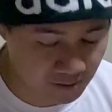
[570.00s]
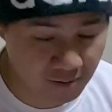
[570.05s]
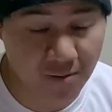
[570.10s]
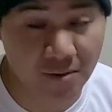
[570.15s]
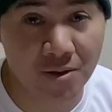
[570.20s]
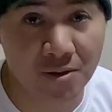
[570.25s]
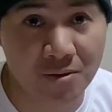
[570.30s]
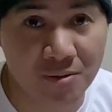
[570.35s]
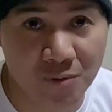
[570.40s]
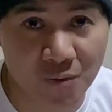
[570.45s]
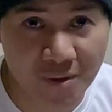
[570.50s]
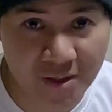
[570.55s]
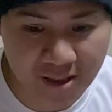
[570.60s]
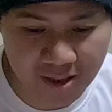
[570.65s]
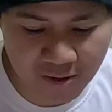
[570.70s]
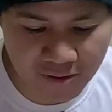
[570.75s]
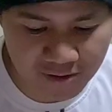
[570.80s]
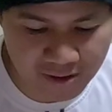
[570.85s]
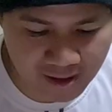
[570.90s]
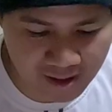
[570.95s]
So, ayun,
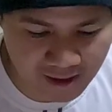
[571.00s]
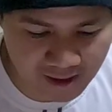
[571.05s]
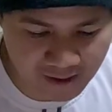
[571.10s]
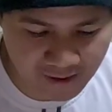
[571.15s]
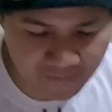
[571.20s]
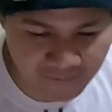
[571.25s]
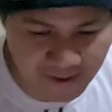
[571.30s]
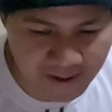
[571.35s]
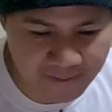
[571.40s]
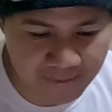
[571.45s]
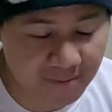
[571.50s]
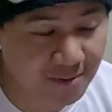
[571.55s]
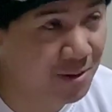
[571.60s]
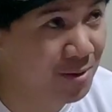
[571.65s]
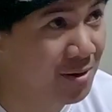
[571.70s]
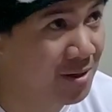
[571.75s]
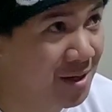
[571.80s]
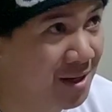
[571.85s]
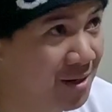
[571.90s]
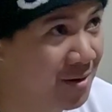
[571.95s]
1,085.
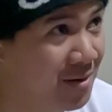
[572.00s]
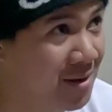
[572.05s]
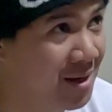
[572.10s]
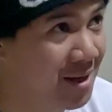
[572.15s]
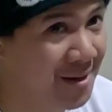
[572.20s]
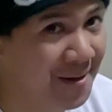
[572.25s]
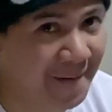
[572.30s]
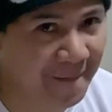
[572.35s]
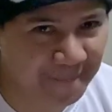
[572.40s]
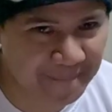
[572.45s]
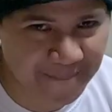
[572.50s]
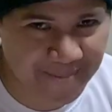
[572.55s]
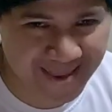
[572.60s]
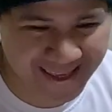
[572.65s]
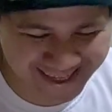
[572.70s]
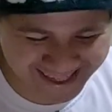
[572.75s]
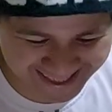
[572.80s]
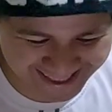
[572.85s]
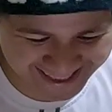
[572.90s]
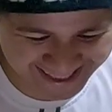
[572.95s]
Sure kayo ha?
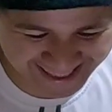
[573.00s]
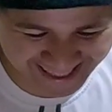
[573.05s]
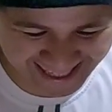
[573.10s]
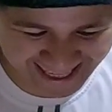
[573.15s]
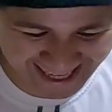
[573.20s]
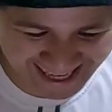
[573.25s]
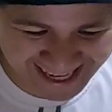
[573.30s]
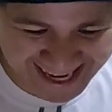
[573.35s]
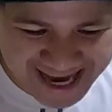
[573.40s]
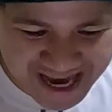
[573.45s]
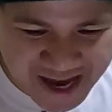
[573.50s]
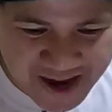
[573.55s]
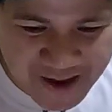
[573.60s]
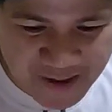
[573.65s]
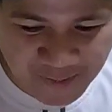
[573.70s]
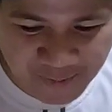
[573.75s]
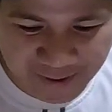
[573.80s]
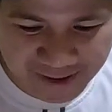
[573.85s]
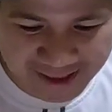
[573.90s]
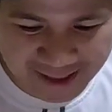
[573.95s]
Ah? Sige.
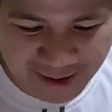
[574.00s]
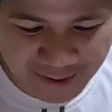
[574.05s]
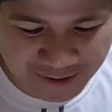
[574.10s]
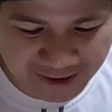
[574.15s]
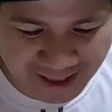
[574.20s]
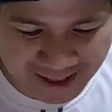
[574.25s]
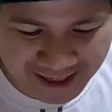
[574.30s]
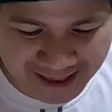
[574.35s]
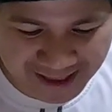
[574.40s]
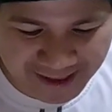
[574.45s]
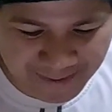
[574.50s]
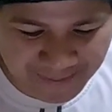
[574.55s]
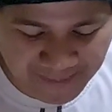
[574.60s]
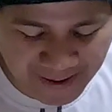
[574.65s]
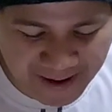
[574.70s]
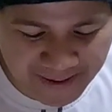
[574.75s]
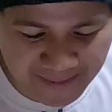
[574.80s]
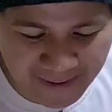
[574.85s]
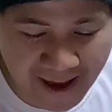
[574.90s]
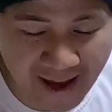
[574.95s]
1,085
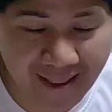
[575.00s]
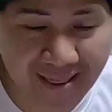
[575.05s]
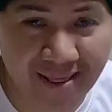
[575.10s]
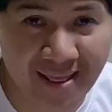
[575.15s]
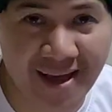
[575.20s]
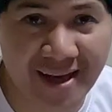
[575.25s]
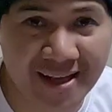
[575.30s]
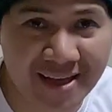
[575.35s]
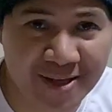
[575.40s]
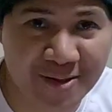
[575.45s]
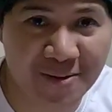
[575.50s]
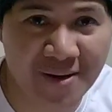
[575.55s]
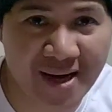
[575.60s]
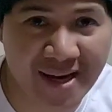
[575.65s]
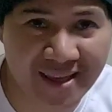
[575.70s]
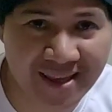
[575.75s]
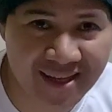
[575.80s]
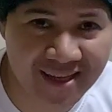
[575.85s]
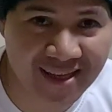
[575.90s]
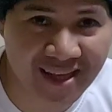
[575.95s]
lahat-lahat yung
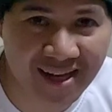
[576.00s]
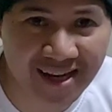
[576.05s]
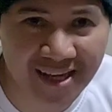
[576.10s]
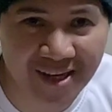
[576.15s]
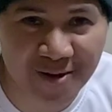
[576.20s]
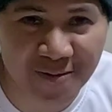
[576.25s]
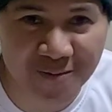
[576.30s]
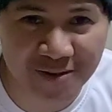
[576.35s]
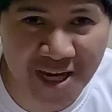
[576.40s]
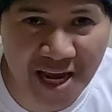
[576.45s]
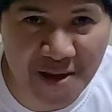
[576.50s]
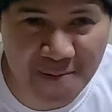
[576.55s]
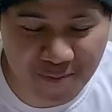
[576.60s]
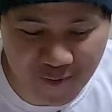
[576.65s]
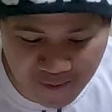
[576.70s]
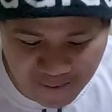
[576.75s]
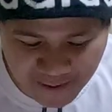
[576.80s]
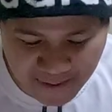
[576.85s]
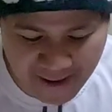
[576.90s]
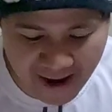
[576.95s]
ating nalikom sa
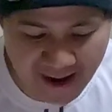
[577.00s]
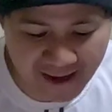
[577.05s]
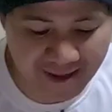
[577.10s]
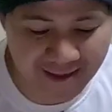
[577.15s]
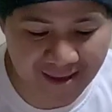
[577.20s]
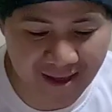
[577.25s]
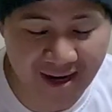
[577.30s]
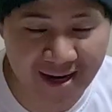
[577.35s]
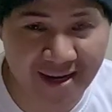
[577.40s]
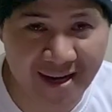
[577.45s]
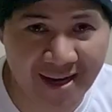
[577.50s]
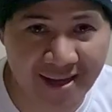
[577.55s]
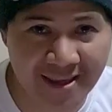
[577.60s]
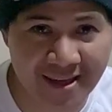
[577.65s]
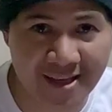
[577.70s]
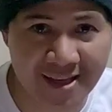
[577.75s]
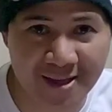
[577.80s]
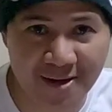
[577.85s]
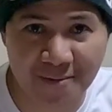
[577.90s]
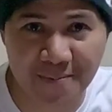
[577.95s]
ipong pamahagi. Try
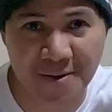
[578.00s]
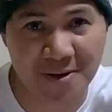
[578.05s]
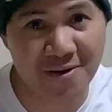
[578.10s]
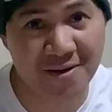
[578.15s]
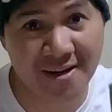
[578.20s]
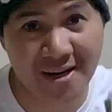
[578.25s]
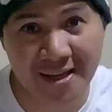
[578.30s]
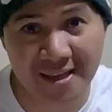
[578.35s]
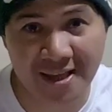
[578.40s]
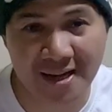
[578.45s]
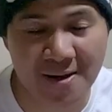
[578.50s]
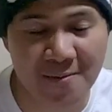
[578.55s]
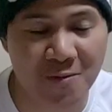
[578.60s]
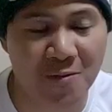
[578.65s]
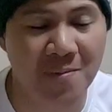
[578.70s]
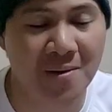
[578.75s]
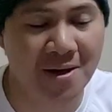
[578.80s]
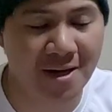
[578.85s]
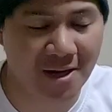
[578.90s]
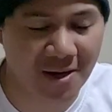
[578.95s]
natin to, pero hindi natin alam
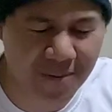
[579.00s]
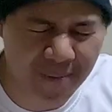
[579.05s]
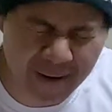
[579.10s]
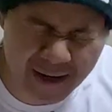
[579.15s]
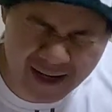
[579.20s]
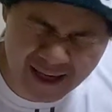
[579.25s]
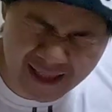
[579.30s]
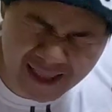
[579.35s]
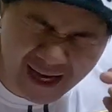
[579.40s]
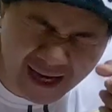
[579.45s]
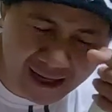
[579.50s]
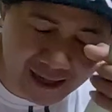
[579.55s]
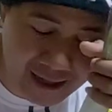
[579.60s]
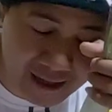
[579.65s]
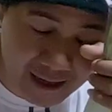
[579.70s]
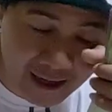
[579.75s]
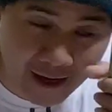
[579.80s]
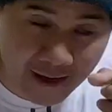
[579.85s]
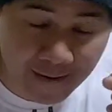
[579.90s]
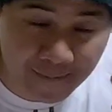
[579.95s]
kung magkano palitan.
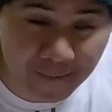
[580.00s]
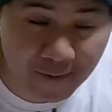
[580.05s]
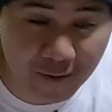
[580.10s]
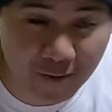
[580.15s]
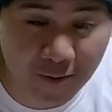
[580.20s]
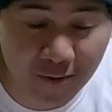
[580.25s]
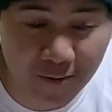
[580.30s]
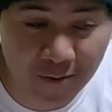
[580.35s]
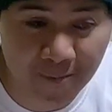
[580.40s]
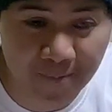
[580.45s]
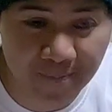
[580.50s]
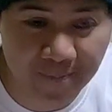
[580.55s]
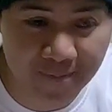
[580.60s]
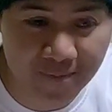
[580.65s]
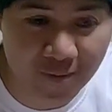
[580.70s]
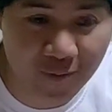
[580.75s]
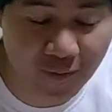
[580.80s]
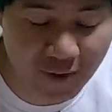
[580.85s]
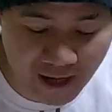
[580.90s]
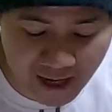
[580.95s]
Pero
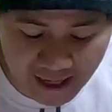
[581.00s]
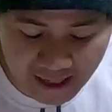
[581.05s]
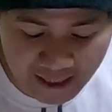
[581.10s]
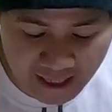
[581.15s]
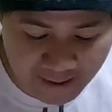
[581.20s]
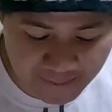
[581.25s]
hula lang